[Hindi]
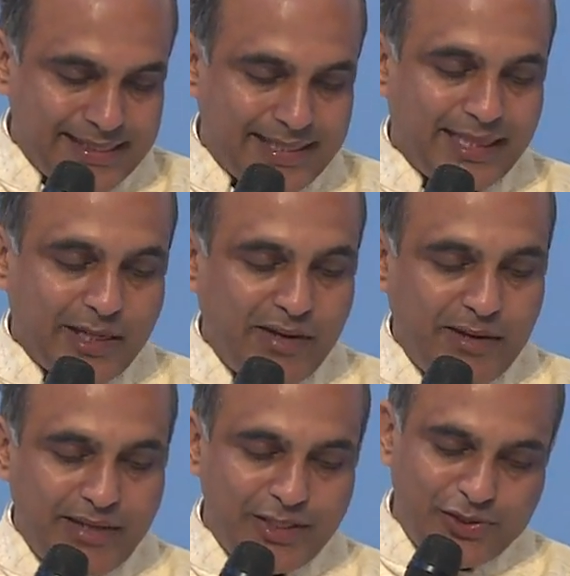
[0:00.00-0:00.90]
चंद्रमा
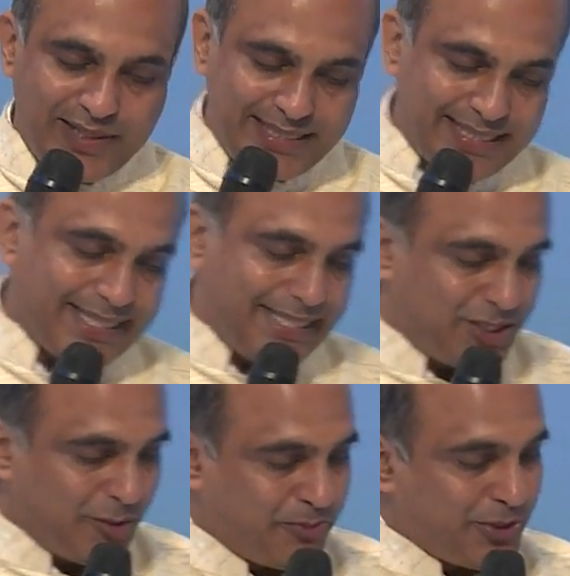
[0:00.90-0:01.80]
में जो रिसेंटली
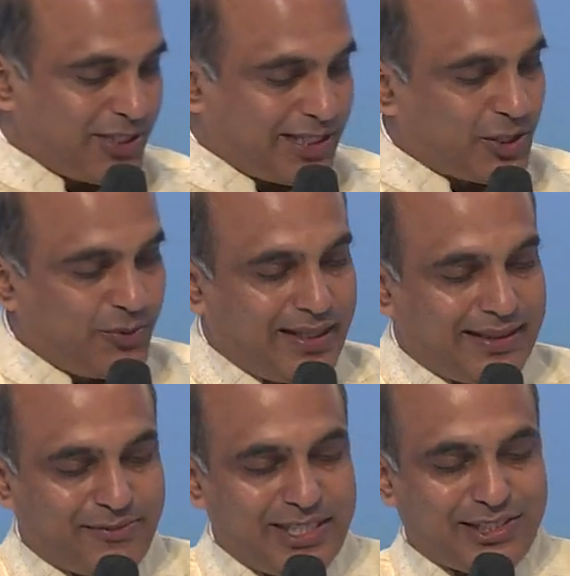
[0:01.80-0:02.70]
जो प्रोजेक्ट हुआ
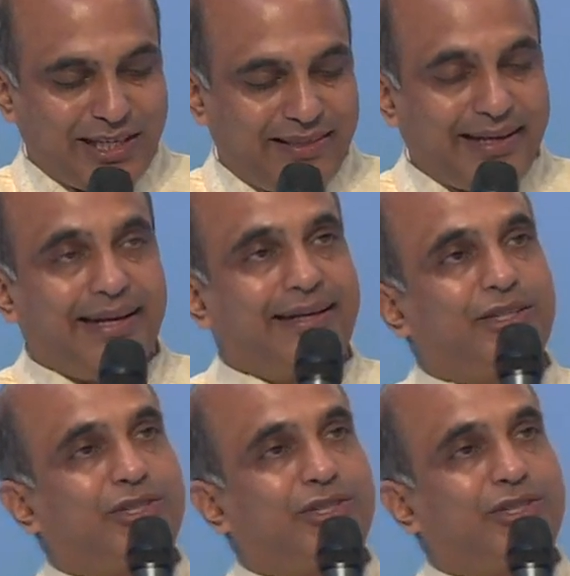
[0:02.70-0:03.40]
दैट वाज चंद्रयान